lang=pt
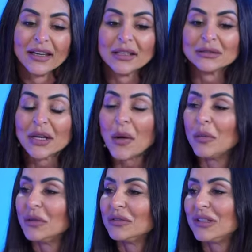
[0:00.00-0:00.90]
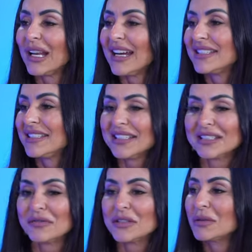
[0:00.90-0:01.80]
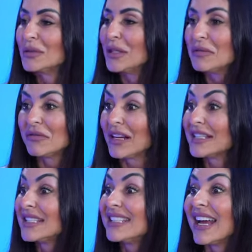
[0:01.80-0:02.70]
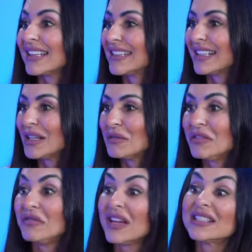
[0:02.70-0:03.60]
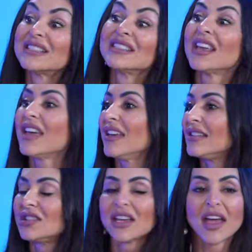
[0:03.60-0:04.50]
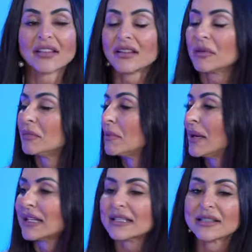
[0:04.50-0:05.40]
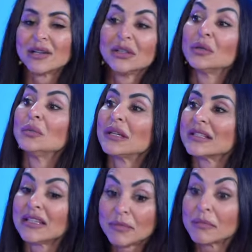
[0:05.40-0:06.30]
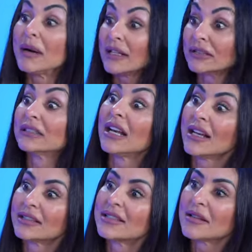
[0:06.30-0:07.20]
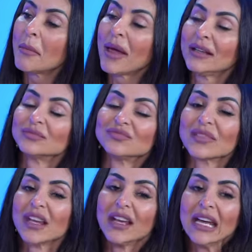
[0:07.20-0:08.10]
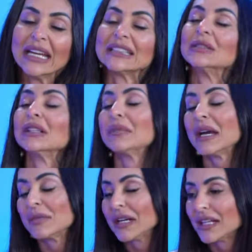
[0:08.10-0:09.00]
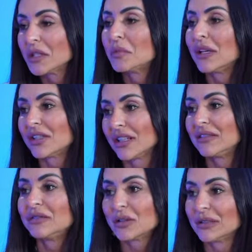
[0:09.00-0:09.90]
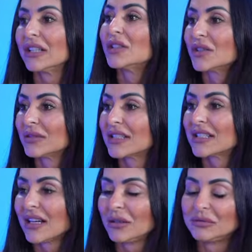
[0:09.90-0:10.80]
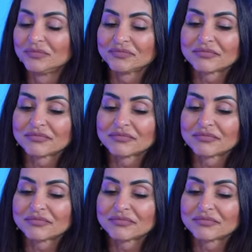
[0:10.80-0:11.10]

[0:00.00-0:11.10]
E não tem como não falar de, de fisiculturismo e falar de dieta, né? Eu vivenciei dieta para preparação inúmeras e preparando atletas também. Então também era uma grande paixão a faculdade de nutrição.